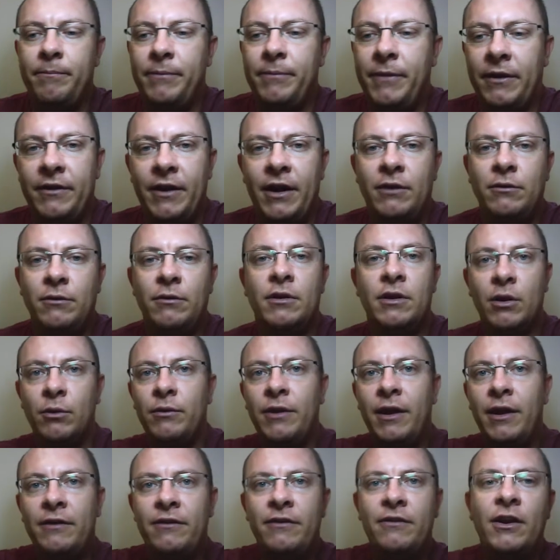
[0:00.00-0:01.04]
Tá certo? Então,
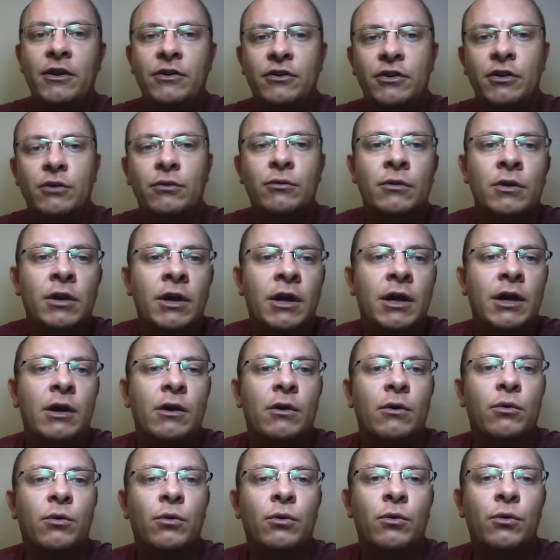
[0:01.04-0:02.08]
nesse sentido,
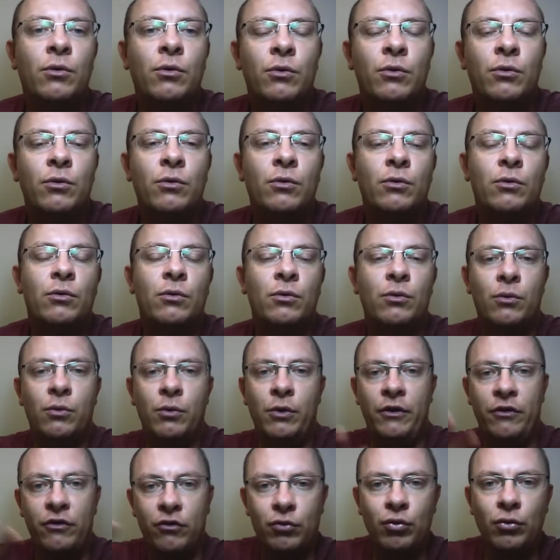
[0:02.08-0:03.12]
o, o, o
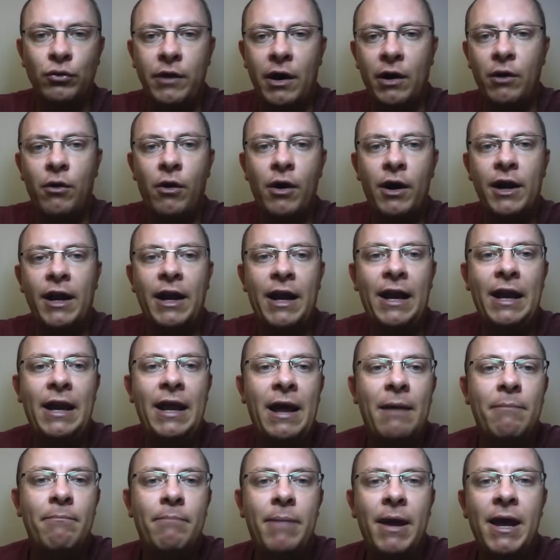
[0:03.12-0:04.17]
estudo agora ele
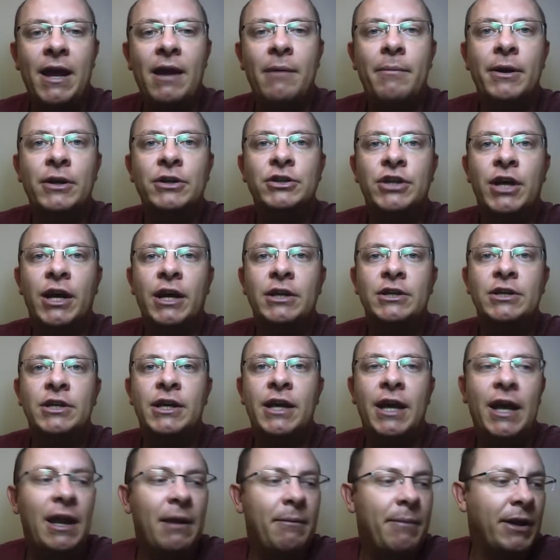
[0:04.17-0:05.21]
é bem abrangente e
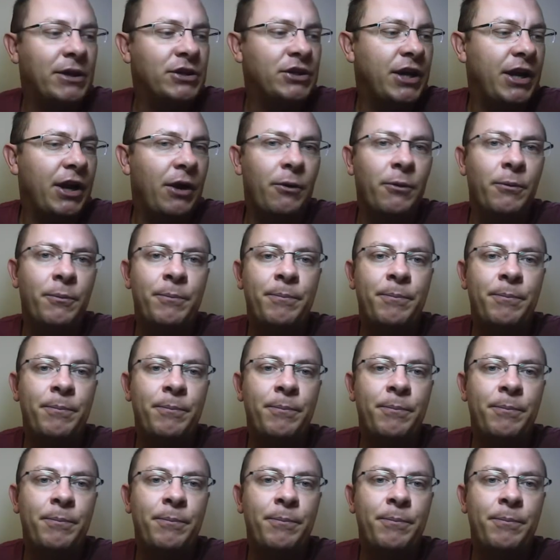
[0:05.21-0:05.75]
ele é bem geral.